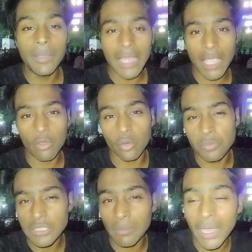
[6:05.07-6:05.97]
अभी आया हूँ
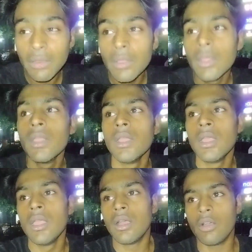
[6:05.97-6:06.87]
रूम से
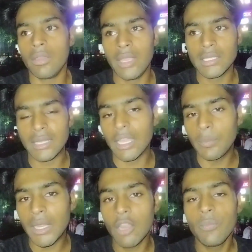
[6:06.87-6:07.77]
बाहर और ये
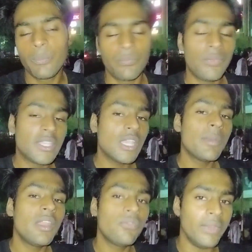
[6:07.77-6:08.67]
सड़क पर खड़ा
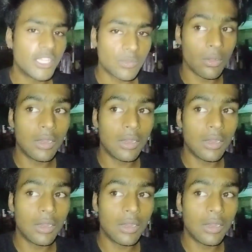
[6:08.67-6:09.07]
पीछे मेरे फिनिक्स